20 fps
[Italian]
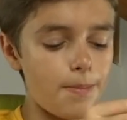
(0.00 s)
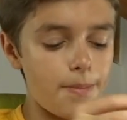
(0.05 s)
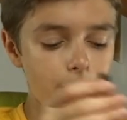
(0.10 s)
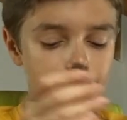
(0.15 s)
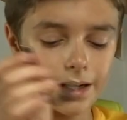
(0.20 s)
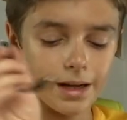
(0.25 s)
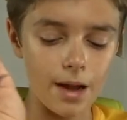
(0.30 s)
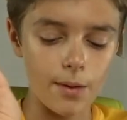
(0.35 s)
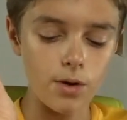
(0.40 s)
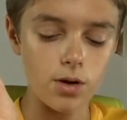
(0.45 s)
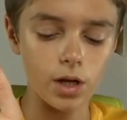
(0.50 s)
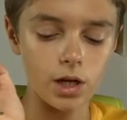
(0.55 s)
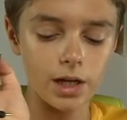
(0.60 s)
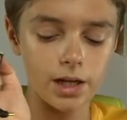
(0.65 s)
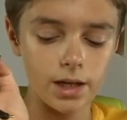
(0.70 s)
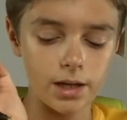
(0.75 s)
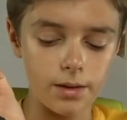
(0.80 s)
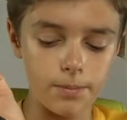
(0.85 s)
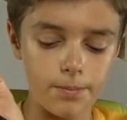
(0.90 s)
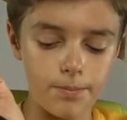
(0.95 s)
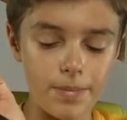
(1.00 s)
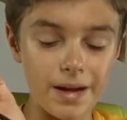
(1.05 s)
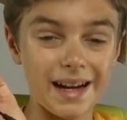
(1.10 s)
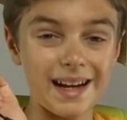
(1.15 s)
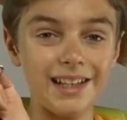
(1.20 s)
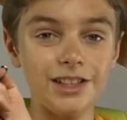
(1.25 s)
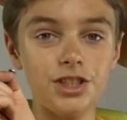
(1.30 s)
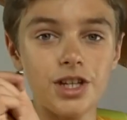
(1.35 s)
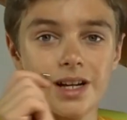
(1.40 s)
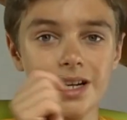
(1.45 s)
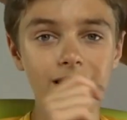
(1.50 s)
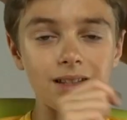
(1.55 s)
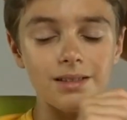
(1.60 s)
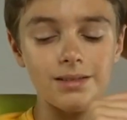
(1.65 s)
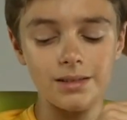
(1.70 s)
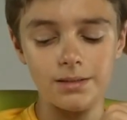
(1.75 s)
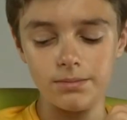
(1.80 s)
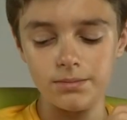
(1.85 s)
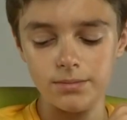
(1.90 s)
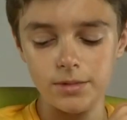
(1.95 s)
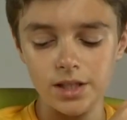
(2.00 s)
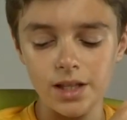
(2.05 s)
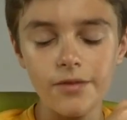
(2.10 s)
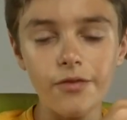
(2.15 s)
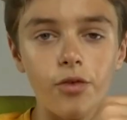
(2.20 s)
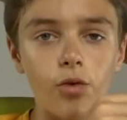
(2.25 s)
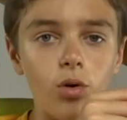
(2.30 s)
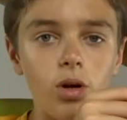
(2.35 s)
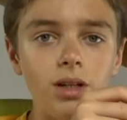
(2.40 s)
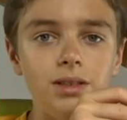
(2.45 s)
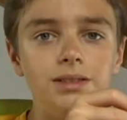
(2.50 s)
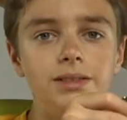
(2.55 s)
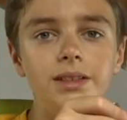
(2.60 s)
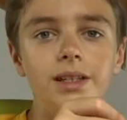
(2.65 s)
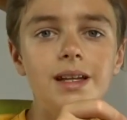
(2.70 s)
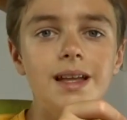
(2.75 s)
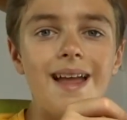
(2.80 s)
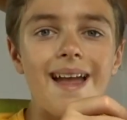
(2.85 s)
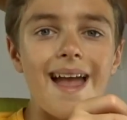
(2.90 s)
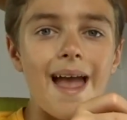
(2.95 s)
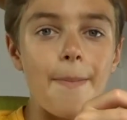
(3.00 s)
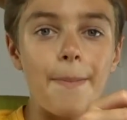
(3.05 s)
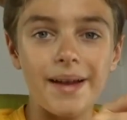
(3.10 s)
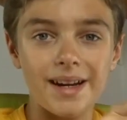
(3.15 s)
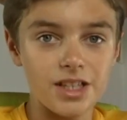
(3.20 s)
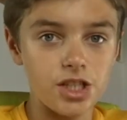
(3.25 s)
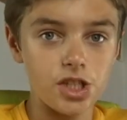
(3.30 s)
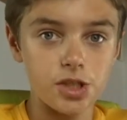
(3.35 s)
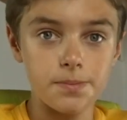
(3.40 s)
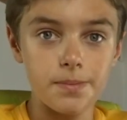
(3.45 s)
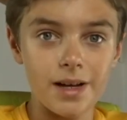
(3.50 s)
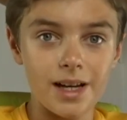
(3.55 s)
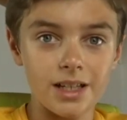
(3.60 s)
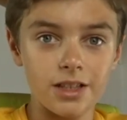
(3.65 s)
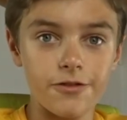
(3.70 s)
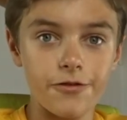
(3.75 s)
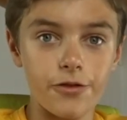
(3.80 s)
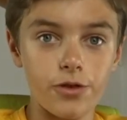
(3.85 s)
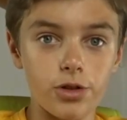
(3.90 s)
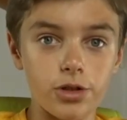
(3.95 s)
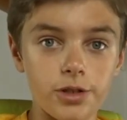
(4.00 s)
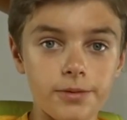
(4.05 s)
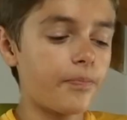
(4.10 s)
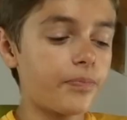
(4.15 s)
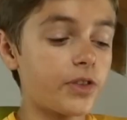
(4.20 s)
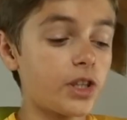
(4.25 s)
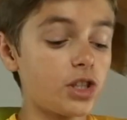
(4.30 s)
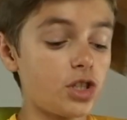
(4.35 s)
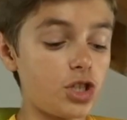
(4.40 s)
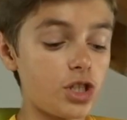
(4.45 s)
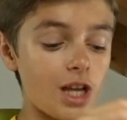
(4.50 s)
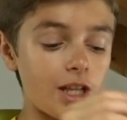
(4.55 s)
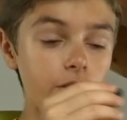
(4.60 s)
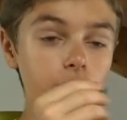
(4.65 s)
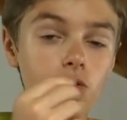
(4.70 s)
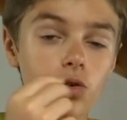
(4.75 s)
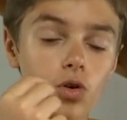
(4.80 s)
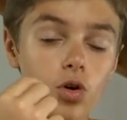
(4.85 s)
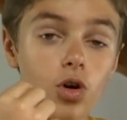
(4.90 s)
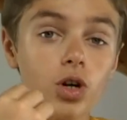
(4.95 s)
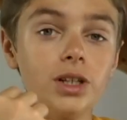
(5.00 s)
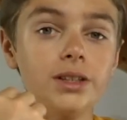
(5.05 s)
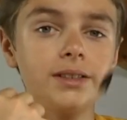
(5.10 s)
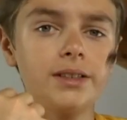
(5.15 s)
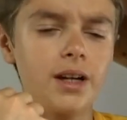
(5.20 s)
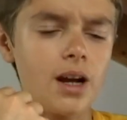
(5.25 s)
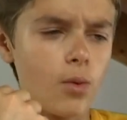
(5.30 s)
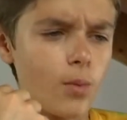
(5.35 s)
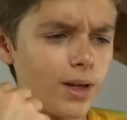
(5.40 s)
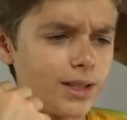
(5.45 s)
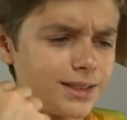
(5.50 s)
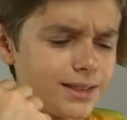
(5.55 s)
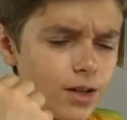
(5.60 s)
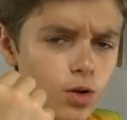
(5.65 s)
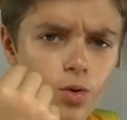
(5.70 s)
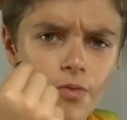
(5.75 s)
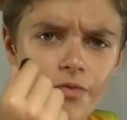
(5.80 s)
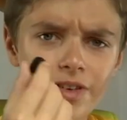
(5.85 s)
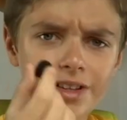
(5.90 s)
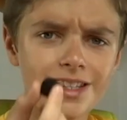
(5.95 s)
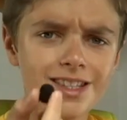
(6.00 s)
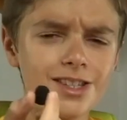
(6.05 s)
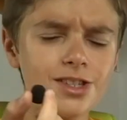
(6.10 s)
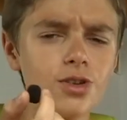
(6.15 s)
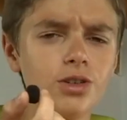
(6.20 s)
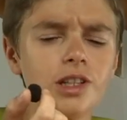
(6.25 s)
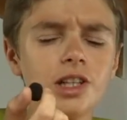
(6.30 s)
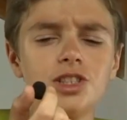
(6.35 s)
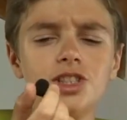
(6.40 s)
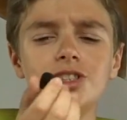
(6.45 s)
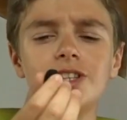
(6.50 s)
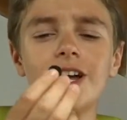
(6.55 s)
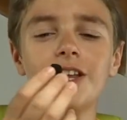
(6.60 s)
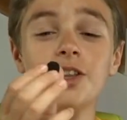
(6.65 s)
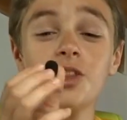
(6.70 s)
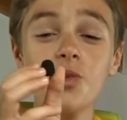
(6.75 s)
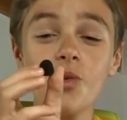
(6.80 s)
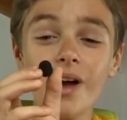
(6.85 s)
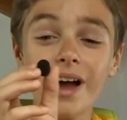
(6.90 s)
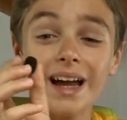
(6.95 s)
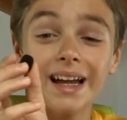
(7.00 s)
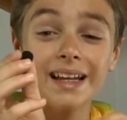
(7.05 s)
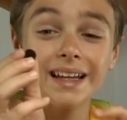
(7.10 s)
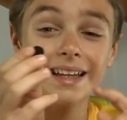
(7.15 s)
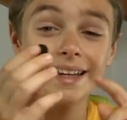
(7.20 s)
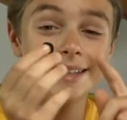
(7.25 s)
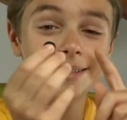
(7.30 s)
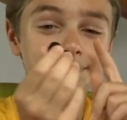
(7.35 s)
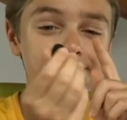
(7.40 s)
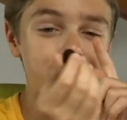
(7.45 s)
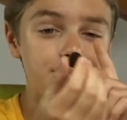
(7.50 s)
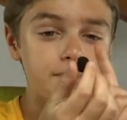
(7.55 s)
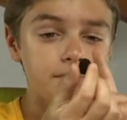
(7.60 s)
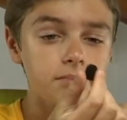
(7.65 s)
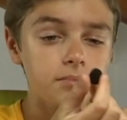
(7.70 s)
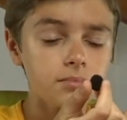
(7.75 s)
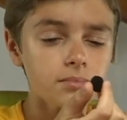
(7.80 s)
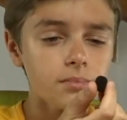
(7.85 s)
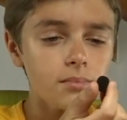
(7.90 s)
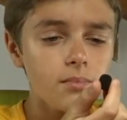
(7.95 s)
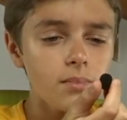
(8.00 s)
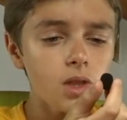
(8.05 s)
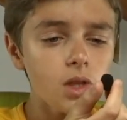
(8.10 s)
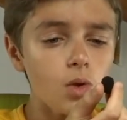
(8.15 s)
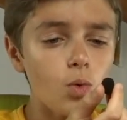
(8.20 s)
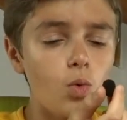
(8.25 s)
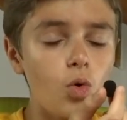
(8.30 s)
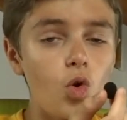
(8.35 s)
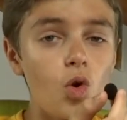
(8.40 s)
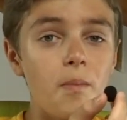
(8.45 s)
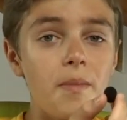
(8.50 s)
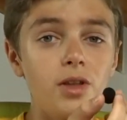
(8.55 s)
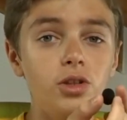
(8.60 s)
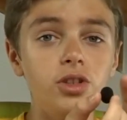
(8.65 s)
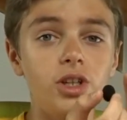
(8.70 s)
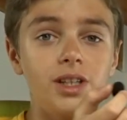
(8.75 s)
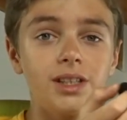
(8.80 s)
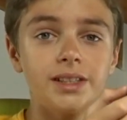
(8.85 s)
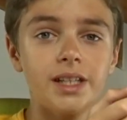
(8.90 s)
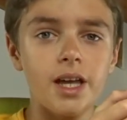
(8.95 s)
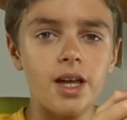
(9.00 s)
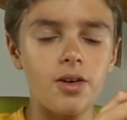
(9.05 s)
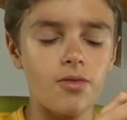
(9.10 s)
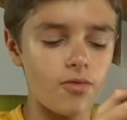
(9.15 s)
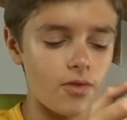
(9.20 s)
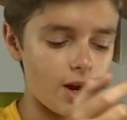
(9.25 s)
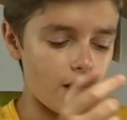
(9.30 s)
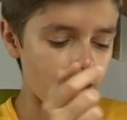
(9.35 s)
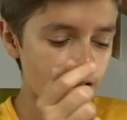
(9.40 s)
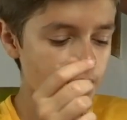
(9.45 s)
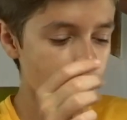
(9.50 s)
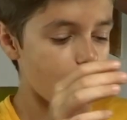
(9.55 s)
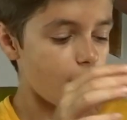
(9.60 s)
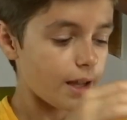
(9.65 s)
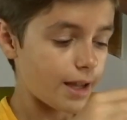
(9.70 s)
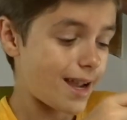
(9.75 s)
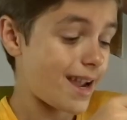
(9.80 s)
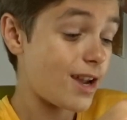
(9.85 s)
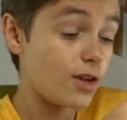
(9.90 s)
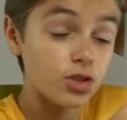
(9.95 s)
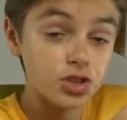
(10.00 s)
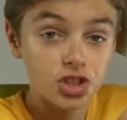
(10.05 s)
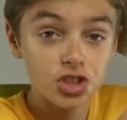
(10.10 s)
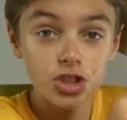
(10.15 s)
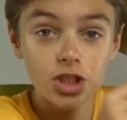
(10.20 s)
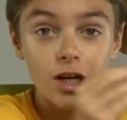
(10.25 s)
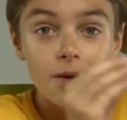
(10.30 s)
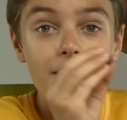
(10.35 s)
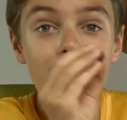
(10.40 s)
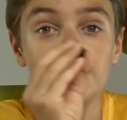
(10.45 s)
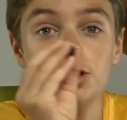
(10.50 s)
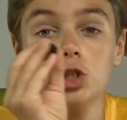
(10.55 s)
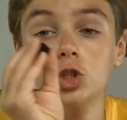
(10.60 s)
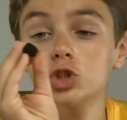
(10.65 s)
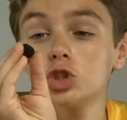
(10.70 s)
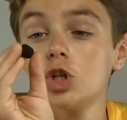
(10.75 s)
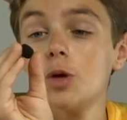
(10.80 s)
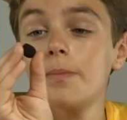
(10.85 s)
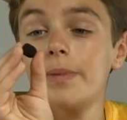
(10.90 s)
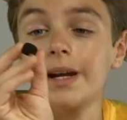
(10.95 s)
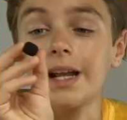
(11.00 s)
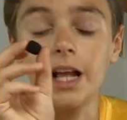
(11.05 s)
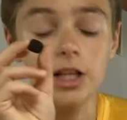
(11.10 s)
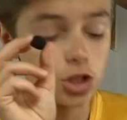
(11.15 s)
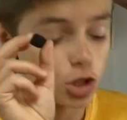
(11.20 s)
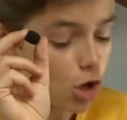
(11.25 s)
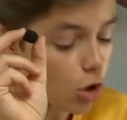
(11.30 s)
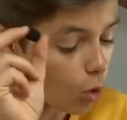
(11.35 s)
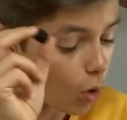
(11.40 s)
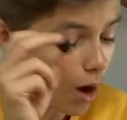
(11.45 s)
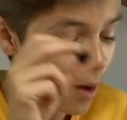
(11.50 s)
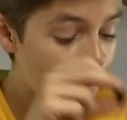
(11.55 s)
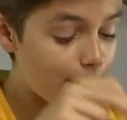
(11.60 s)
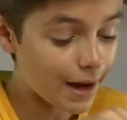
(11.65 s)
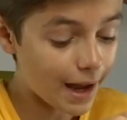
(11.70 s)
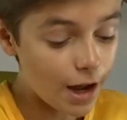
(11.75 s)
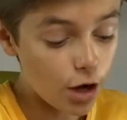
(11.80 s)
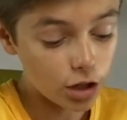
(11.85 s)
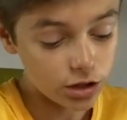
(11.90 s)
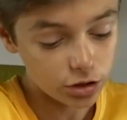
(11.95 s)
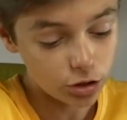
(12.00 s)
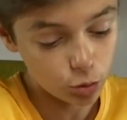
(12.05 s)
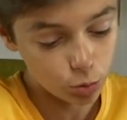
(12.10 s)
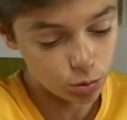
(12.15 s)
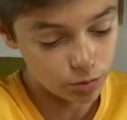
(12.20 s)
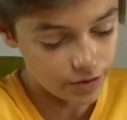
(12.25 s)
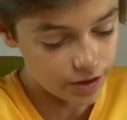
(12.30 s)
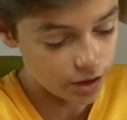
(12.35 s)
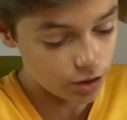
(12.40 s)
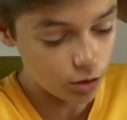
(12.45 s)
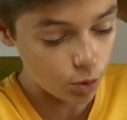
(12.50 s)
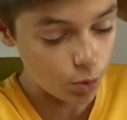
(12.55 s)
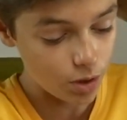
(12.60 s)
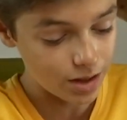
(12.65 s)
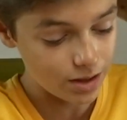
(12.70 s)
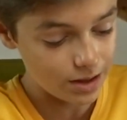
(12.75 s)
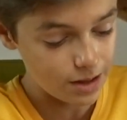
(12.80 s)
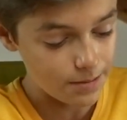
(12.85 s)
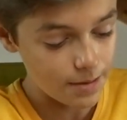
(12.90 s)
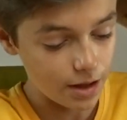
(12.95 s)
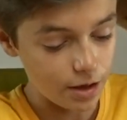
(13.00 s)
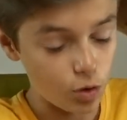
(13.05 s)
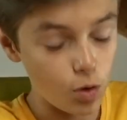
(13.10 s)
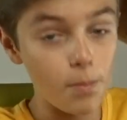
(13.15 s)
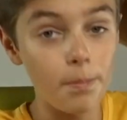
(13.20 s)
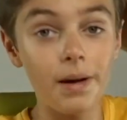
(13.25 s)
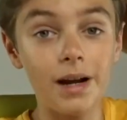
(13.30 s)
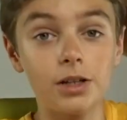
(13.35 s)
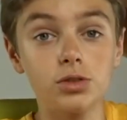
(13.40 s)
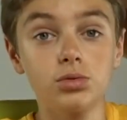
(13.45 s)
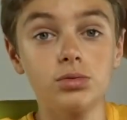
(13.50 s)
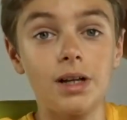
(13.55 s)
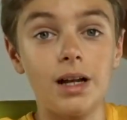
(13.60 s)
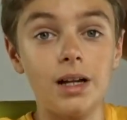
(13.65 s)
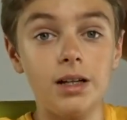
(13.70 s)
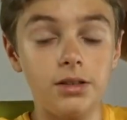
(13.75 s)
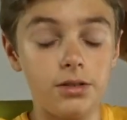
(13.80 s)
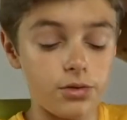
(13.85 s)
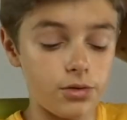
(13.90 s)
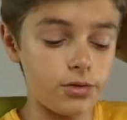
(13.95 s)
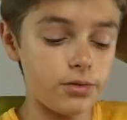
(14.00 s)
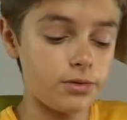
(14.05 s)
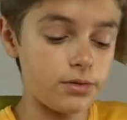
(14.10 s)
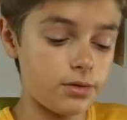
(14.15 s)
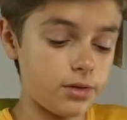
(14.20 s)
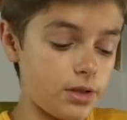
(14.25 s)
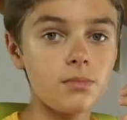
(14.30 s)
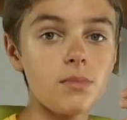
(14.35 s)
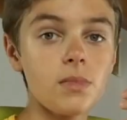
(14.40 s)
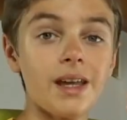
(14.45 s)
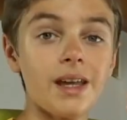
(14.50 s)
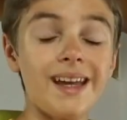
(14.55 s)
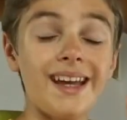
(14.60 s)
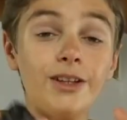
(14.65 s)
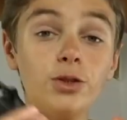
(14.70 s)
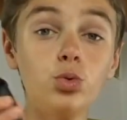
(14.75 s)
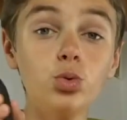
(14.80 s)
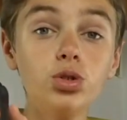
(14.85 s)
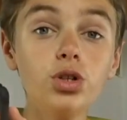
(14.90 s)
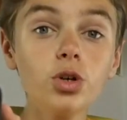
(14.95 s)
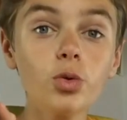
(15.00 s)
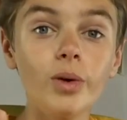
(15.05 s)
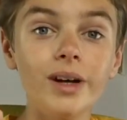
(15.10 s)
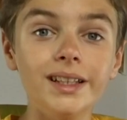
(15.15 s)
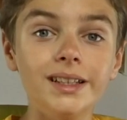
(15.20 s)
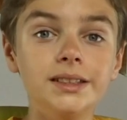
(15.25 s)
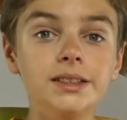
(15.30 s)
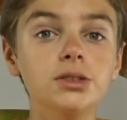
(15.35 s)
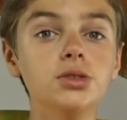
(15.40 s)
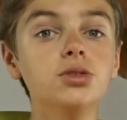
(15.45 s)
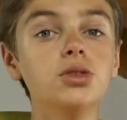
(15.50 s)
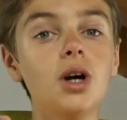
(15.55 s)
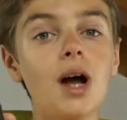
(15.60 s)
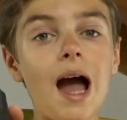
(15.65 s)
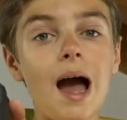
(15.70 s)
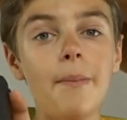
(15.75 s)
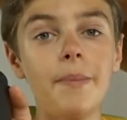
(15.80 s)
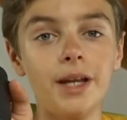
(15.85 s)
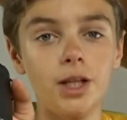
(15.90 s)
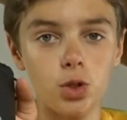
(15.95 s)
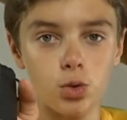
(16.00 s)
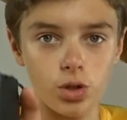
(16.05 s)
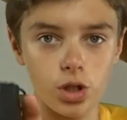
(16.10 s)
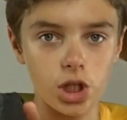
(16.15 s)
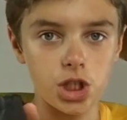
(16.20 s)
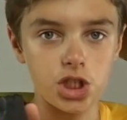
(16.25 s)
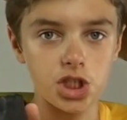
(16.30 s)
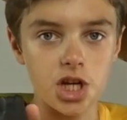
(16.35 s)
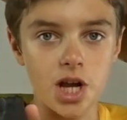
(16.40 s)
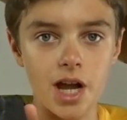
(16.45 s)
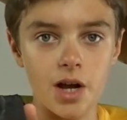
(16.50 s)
perché, che, perché il jack di default è per gli smartphone. Ci danno, oltre a questa confezione, ci danno anche un gommino di riserva, che io sinceramente non so perché ce l'ho qua, perché l'ho dato a Ludovico, quindi mi è comparso un altro e tutto questo a ben 12